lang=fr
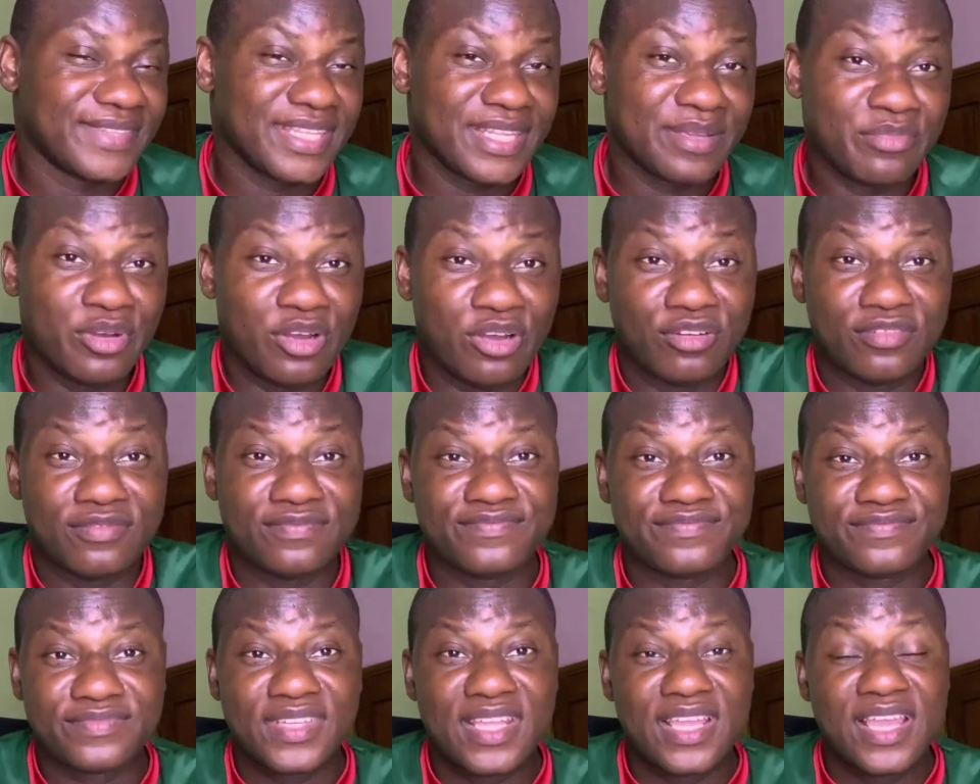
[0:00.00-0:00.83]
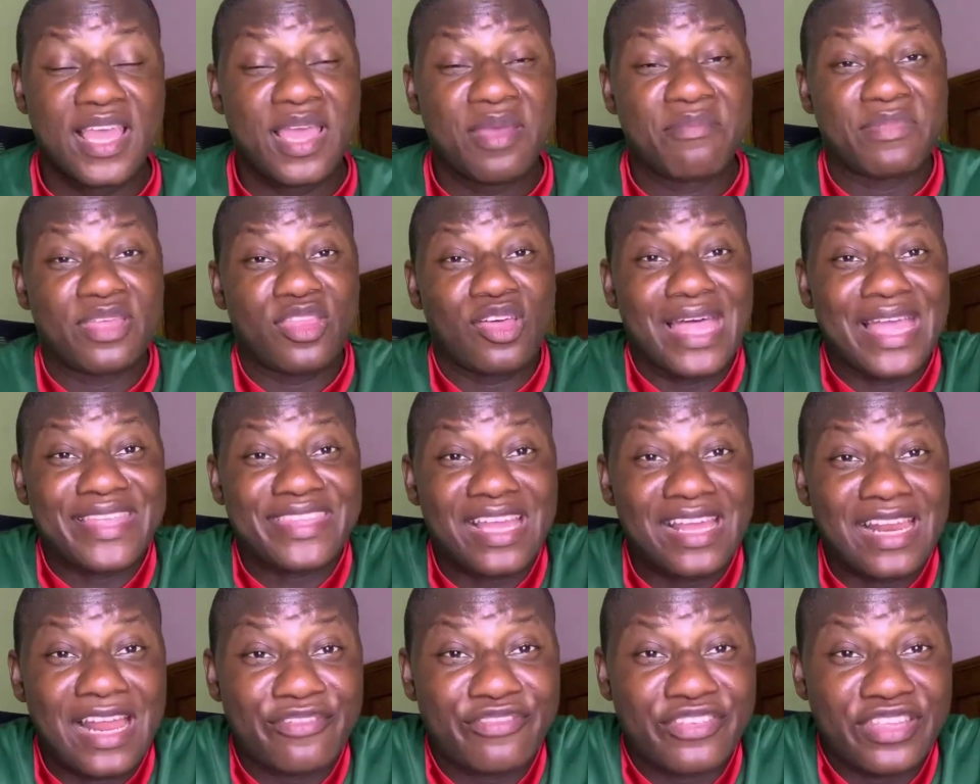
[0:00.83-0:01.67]
Bon, maintenant on attend
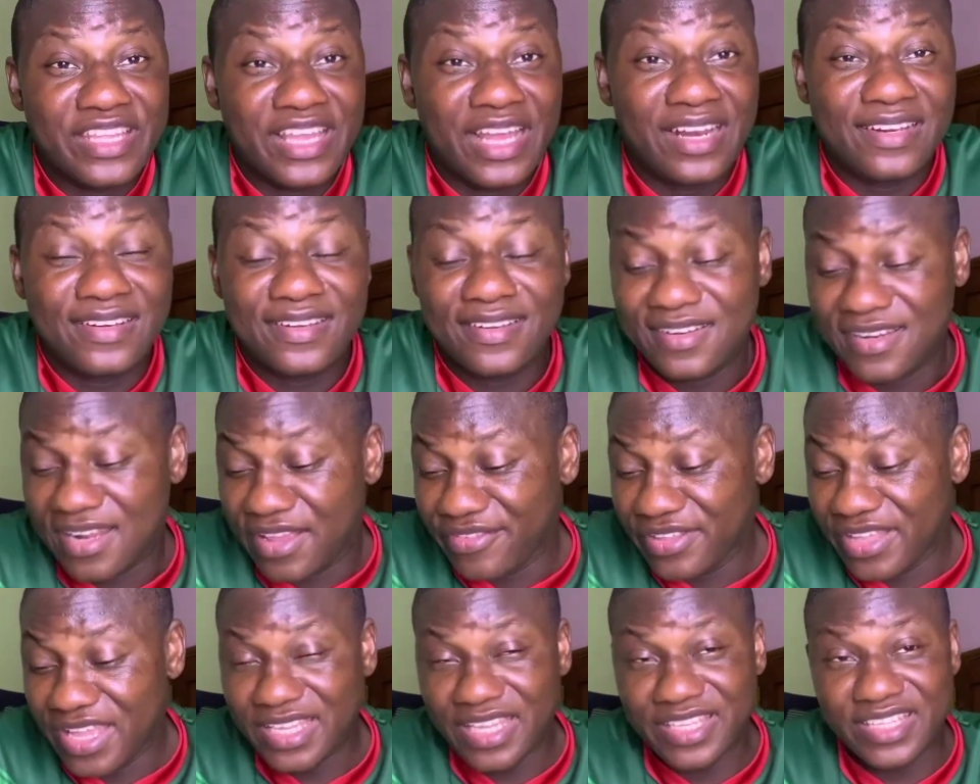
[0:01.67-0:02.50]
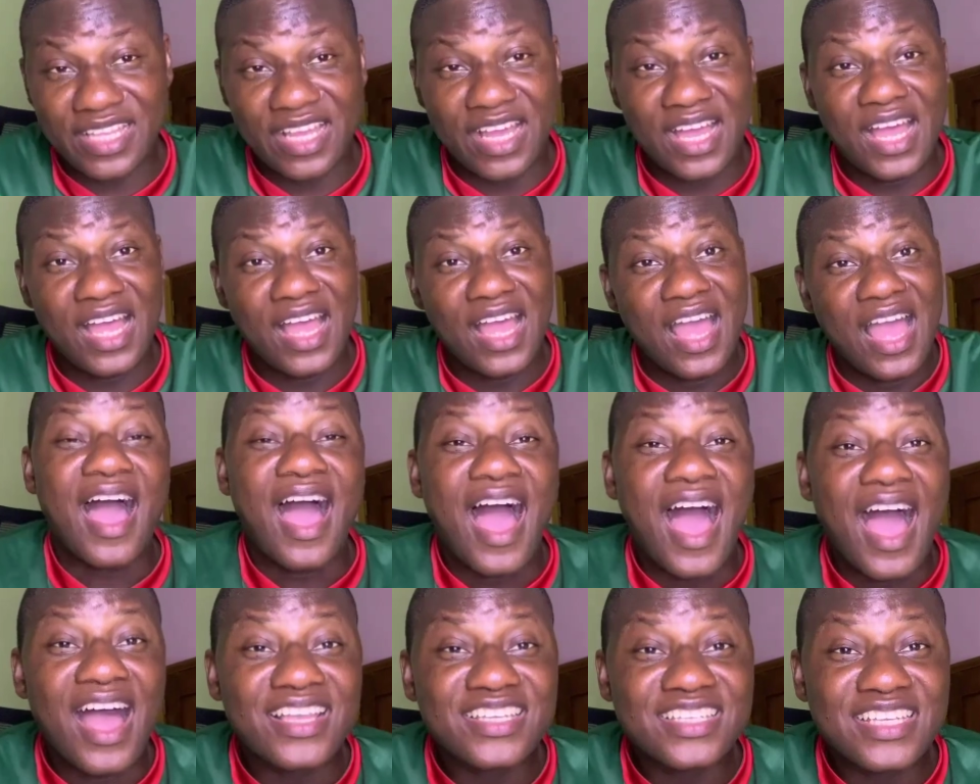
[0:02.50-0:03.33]
la finale. La finale, ça sera
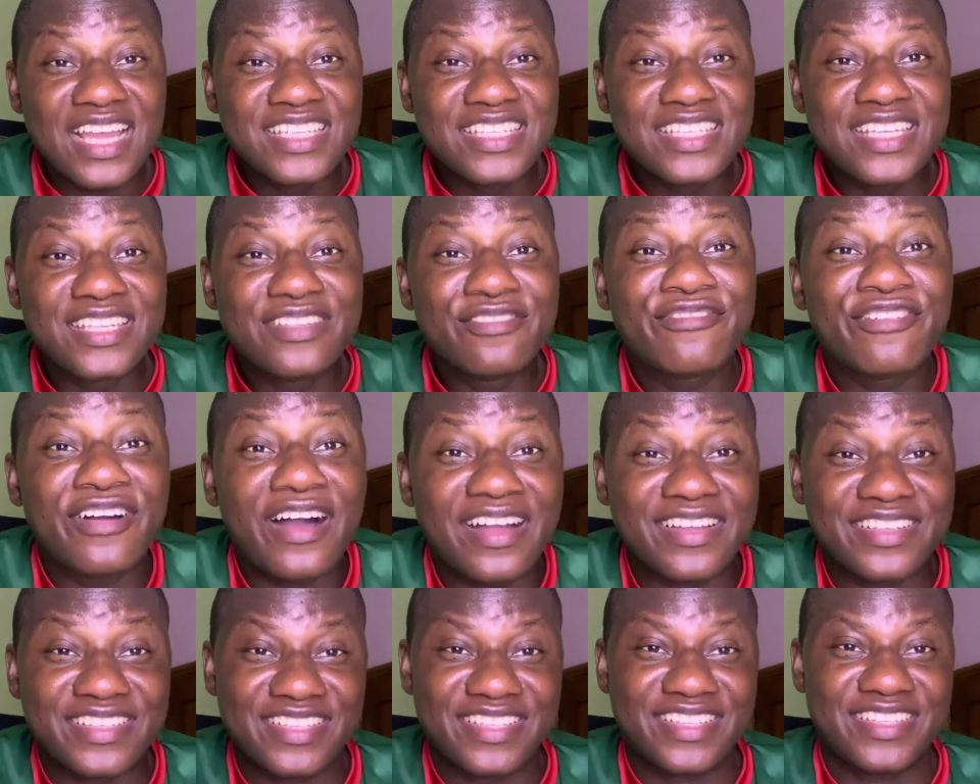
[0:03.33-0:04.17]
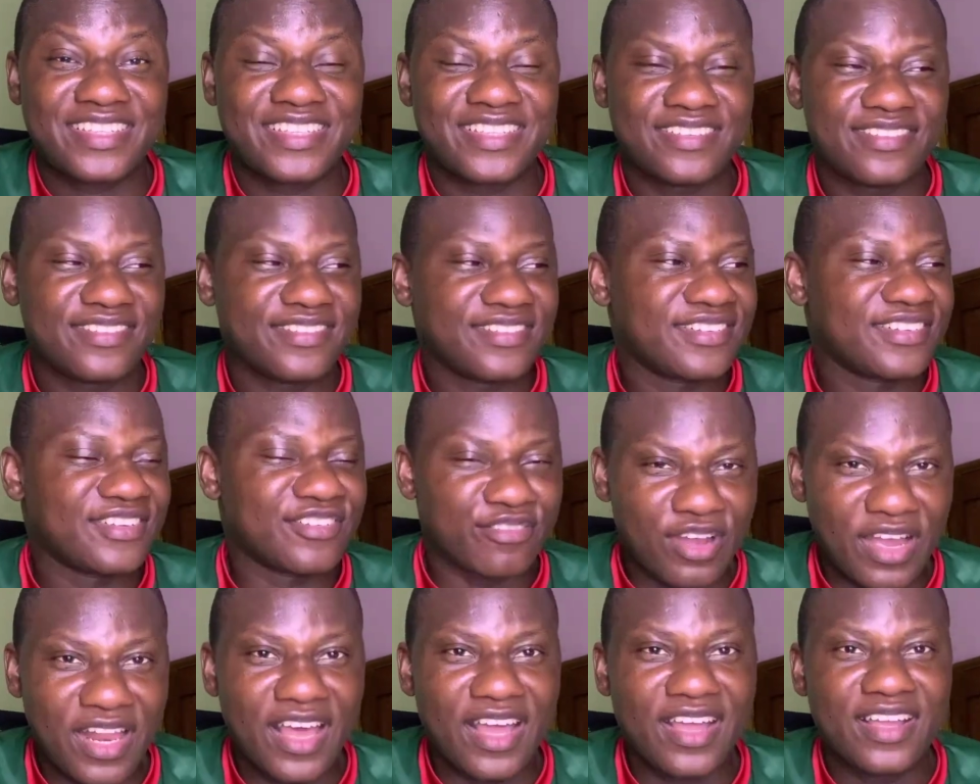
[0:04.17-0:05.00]
Argentine-France.
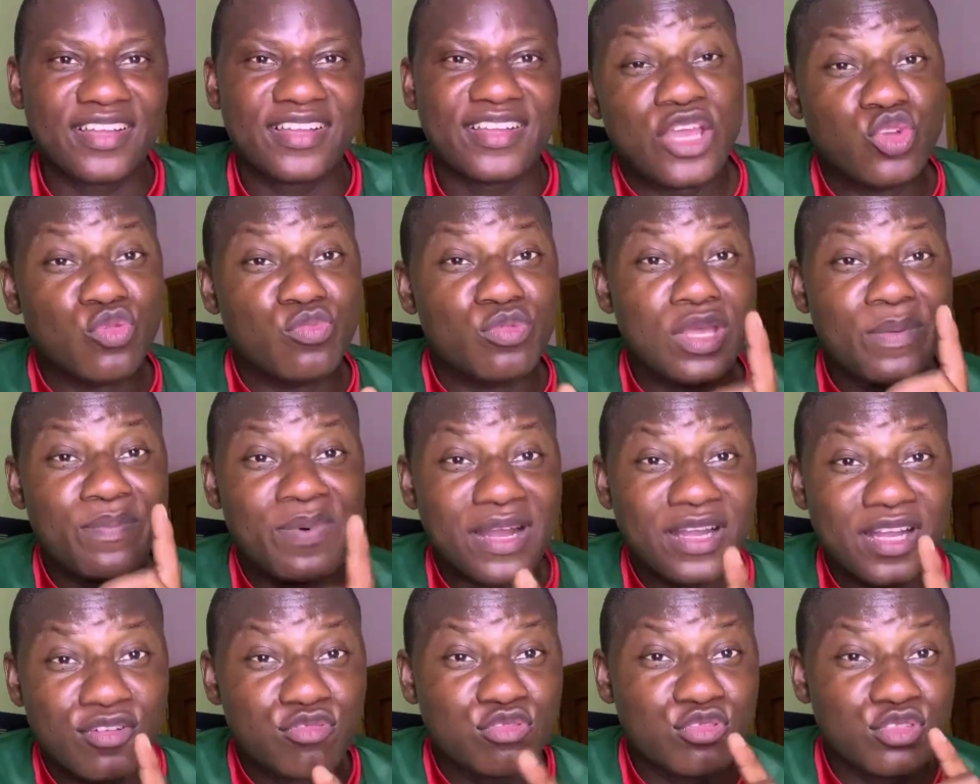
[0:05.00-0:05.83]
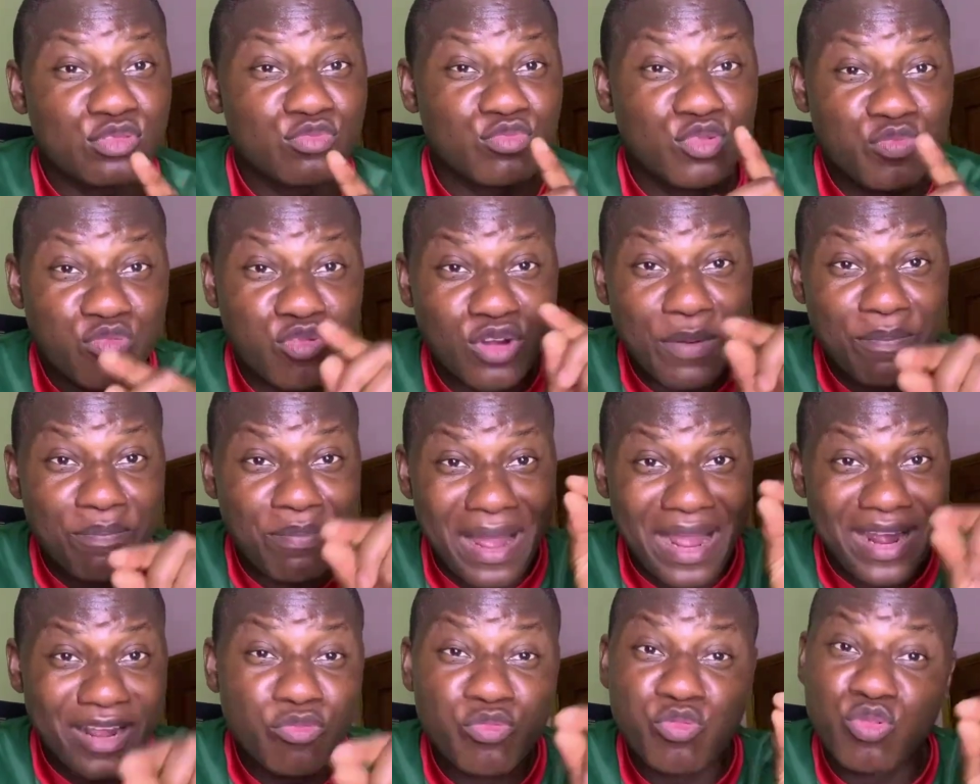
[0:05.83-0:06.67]
Voilà. Et n'oubliez pas que vous, vous pouvez
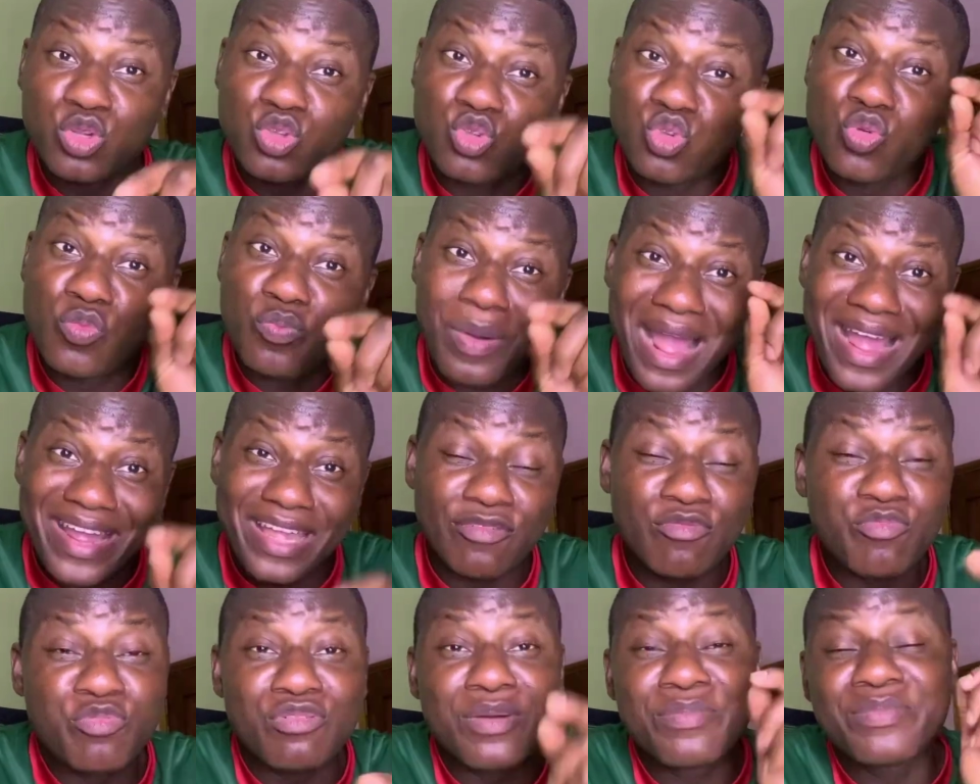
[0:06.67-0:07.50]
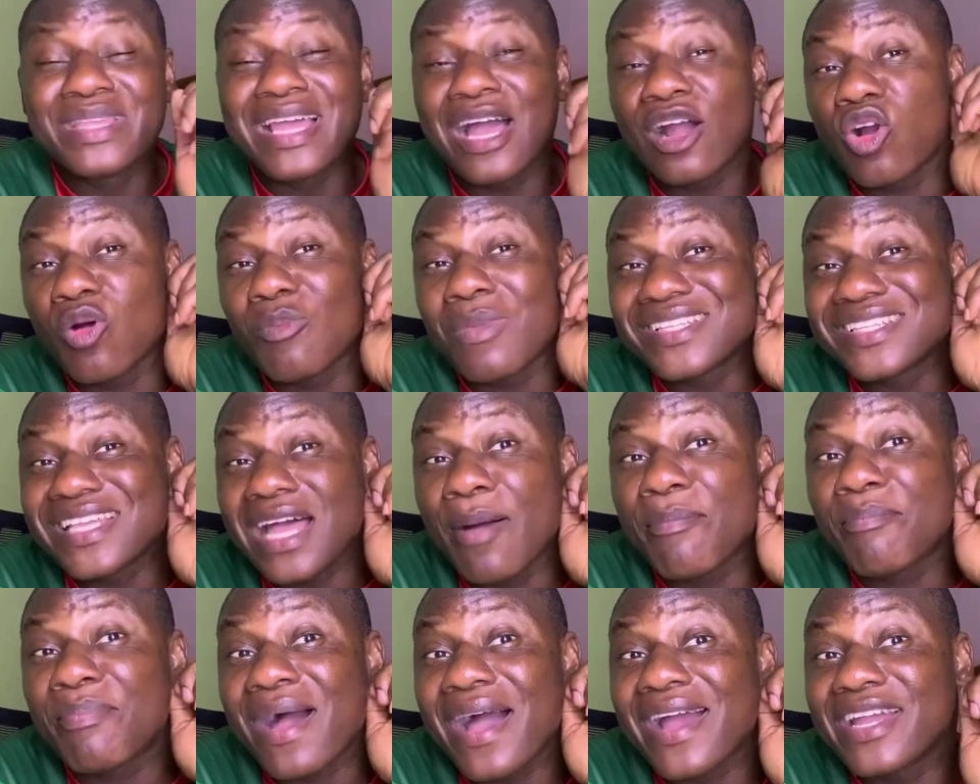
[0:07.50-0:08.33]
parier, vous pouvez parier, vous pouvez me dire commencer à
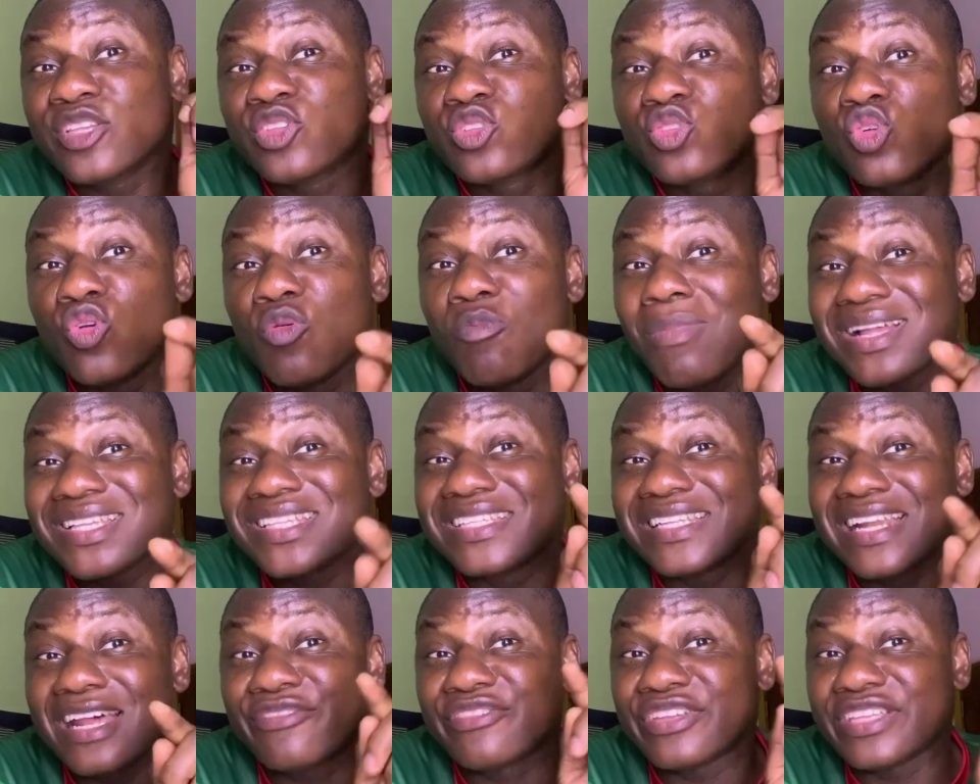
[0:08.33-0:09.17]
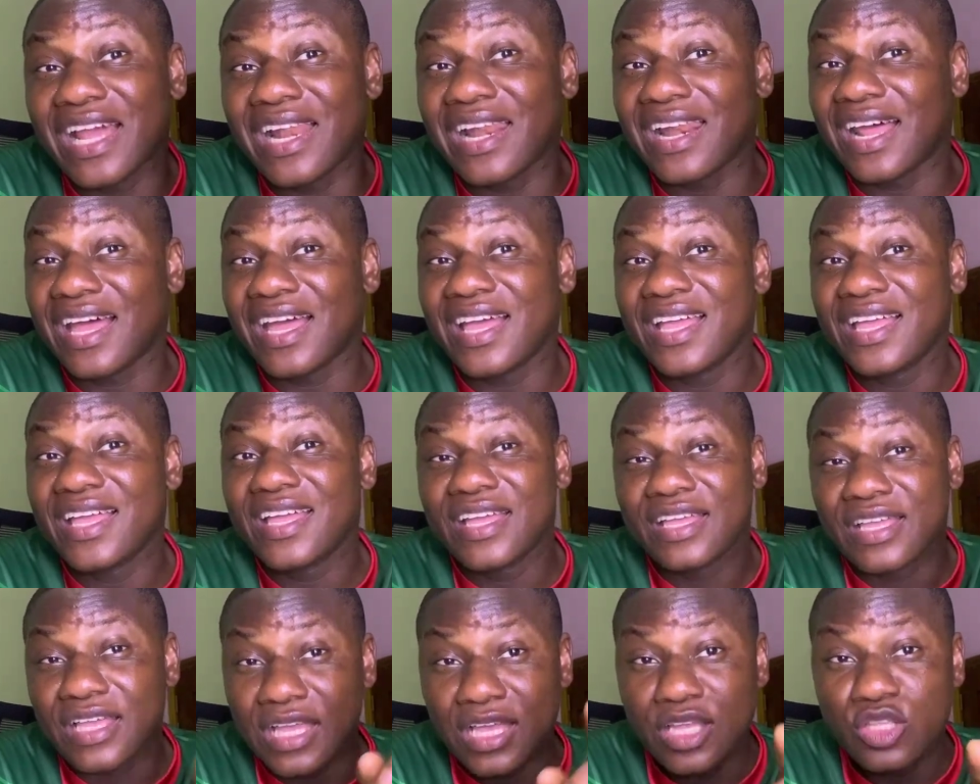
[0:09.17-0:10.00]
parier sur le match de la finale là.
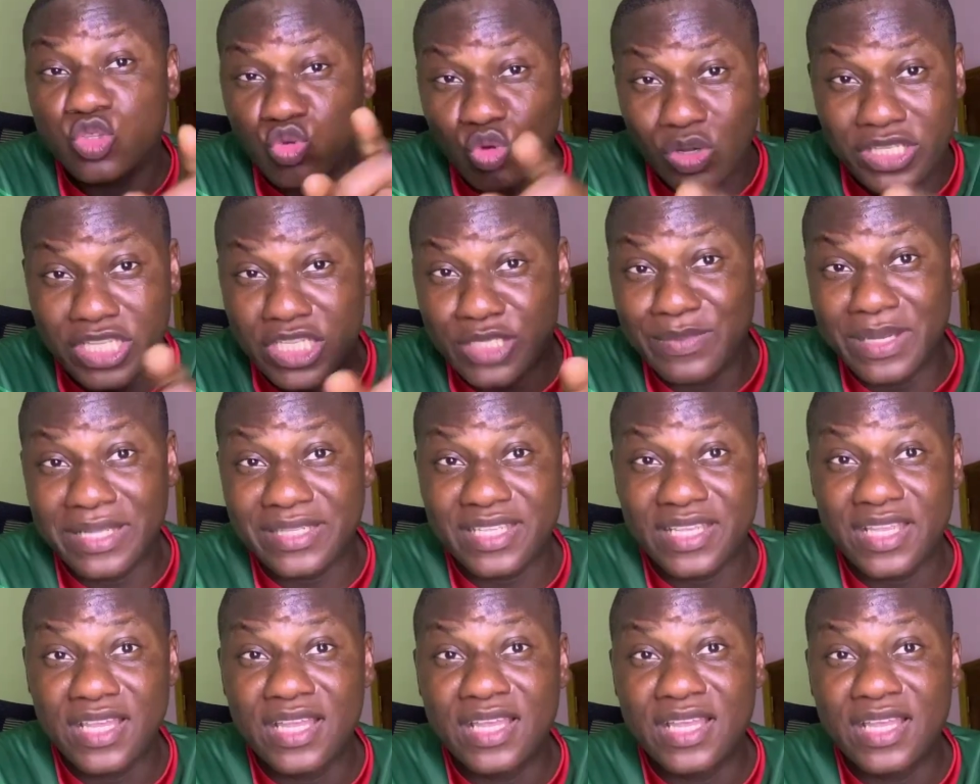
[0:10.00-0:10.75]
Hein, sur OneIsBet.